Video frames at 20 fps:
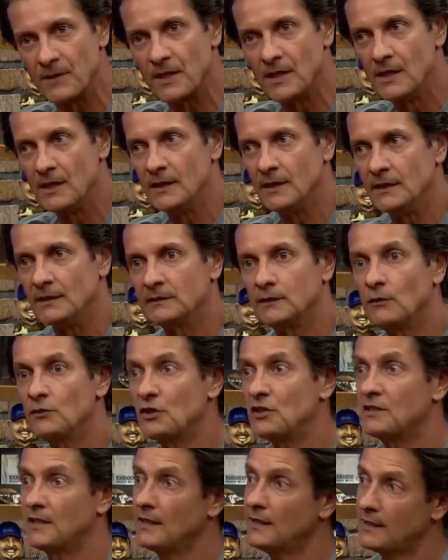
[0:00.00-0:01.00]
Sim. Então a
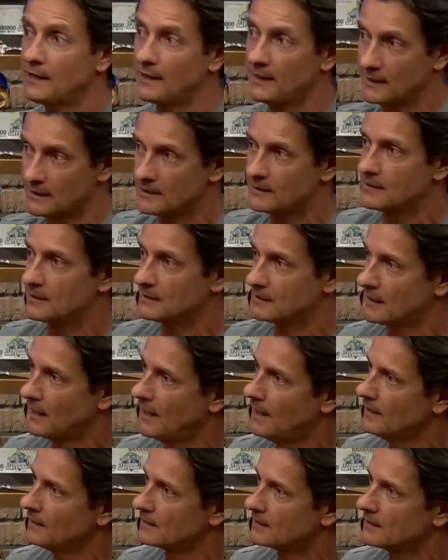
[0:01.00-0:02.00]
gente sim. tem que querer que esses
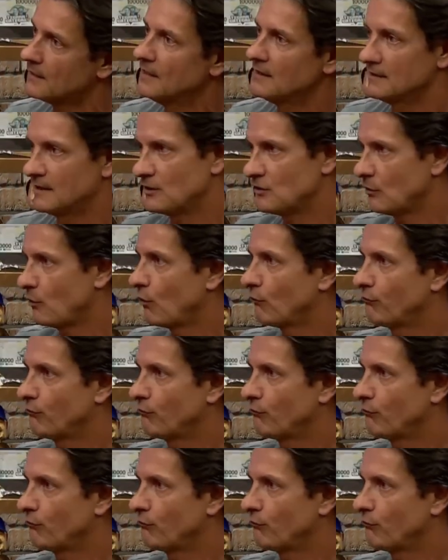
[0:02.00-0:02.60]
caras, seja qual